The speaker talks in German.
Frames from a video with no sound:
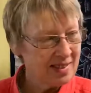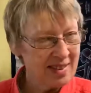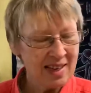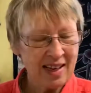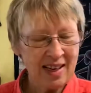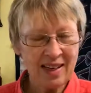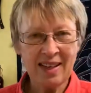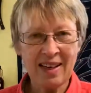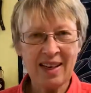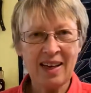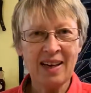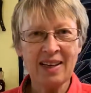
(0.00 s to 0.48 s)

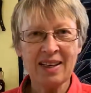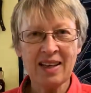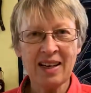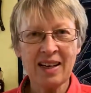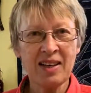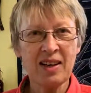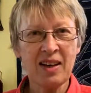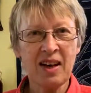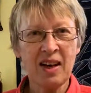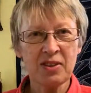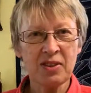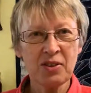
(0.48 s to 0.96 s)
Sehr
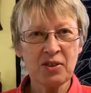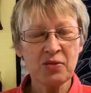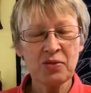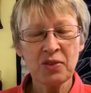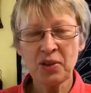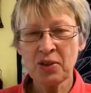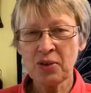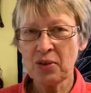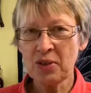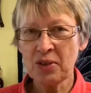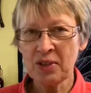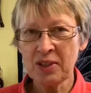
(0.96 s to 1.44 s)
gerne. Also
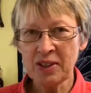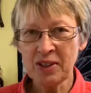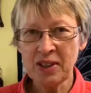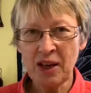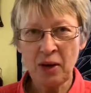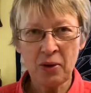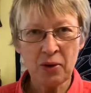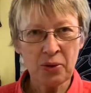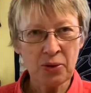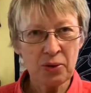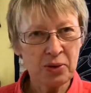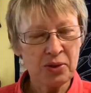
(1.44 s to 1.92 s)
wir können
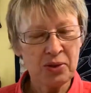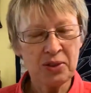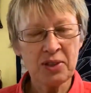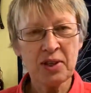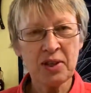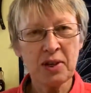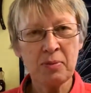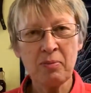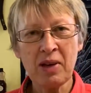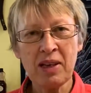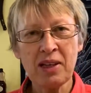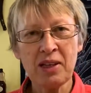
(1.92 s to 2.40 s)
auch
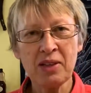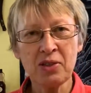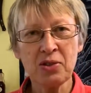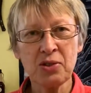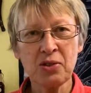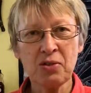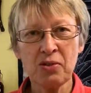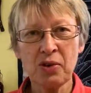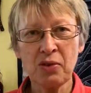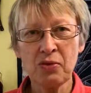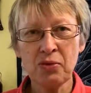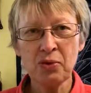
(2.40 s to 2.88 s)
größere Mengen
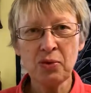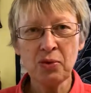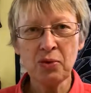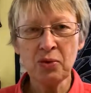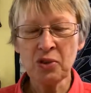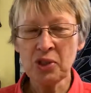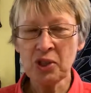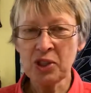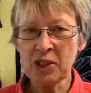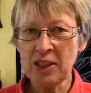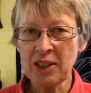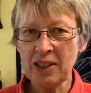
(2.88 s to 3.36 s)
zur
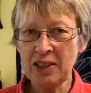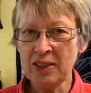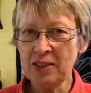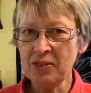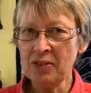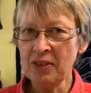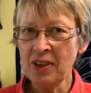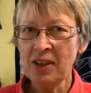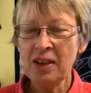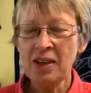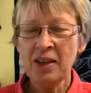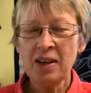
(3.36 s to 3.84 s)
Verfügung
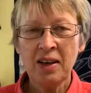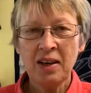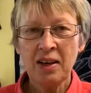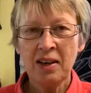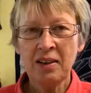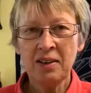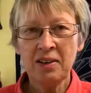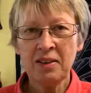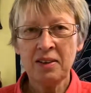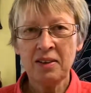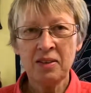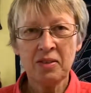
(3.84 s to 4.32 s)
stellen.
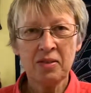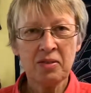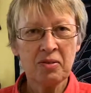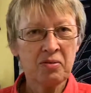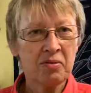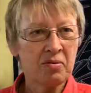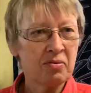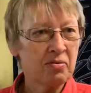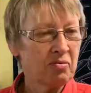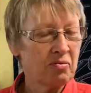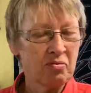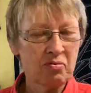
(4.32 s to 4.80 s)
Äh,
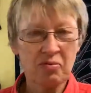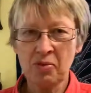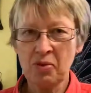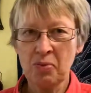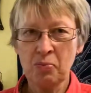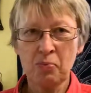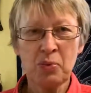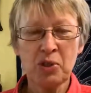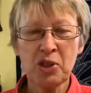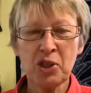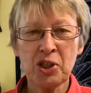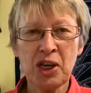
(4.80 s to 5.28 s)

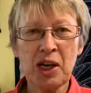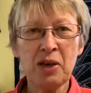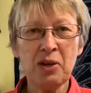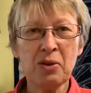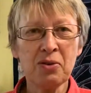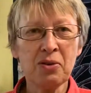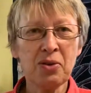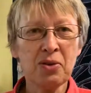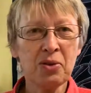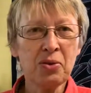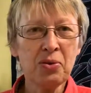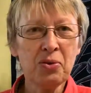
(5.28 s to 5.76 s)

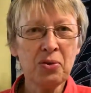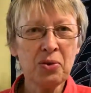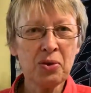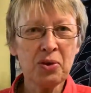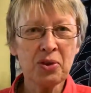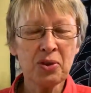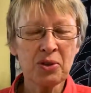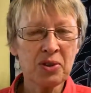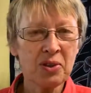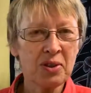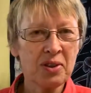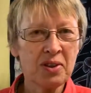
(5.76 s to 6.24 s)
Bestellung
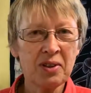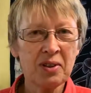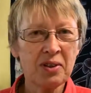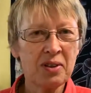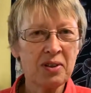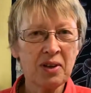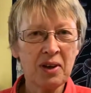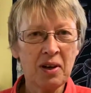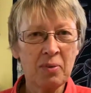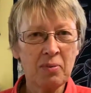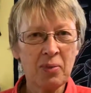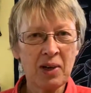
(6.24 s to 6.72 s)
genügt äh,
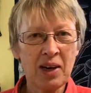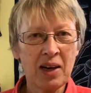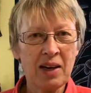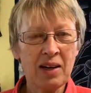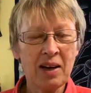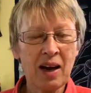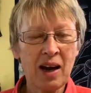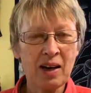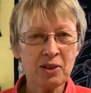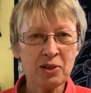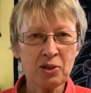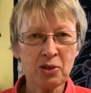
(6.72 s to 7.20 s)

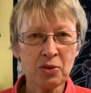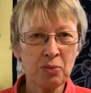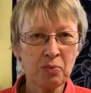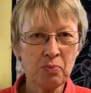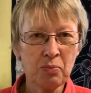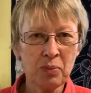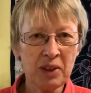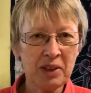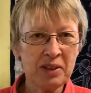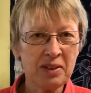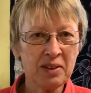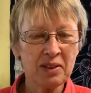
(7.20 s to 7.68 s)
bei
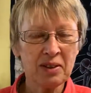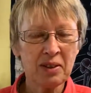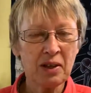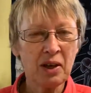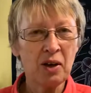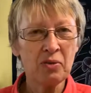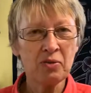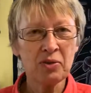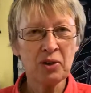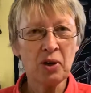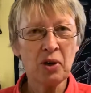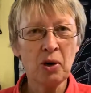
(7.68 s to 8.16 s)
Aktion PIT
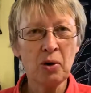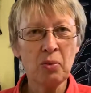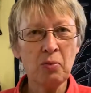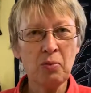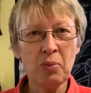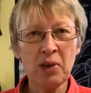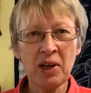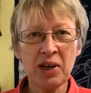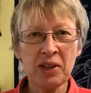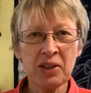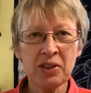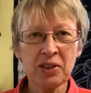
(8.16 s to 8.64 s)
auf der
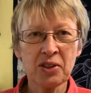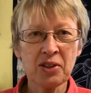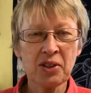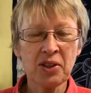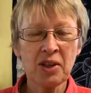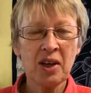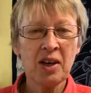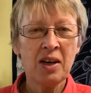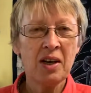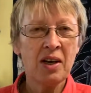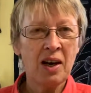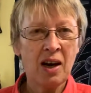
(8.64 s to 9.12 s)
Homepage.
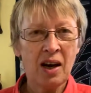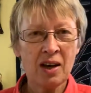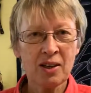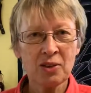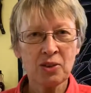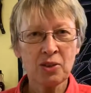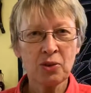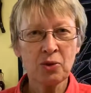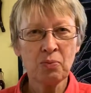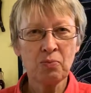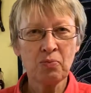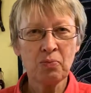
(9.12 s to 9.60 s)
Die
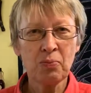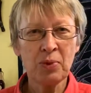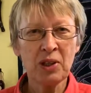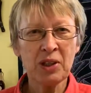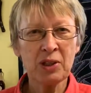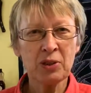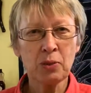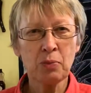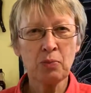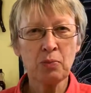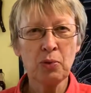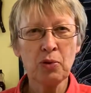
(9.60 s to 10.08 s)
Adresse ist?
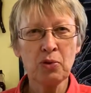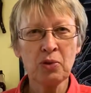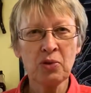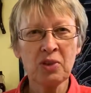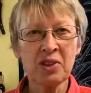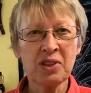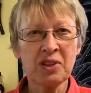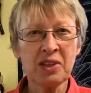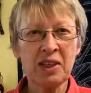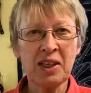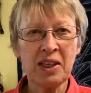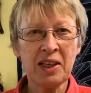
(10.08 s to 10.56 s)

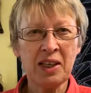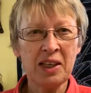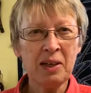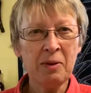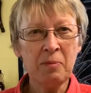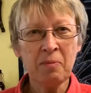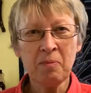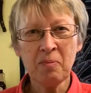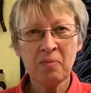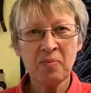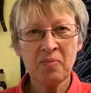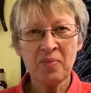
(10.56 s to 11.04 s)
pit.de.
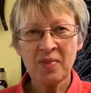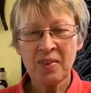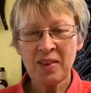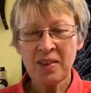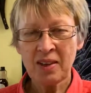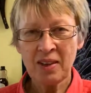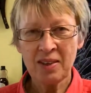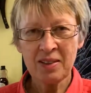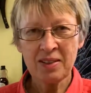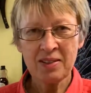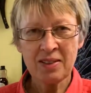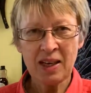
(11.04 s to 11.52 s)

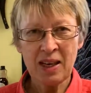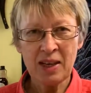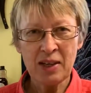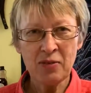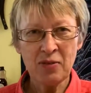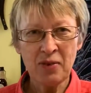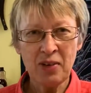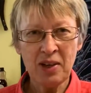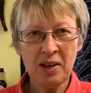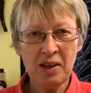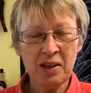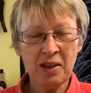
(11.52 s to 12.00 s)
Genau, ganz wunderbar.
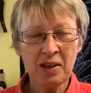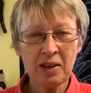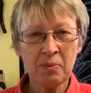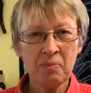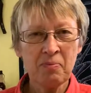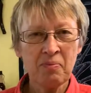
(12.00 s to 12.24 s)
einfach.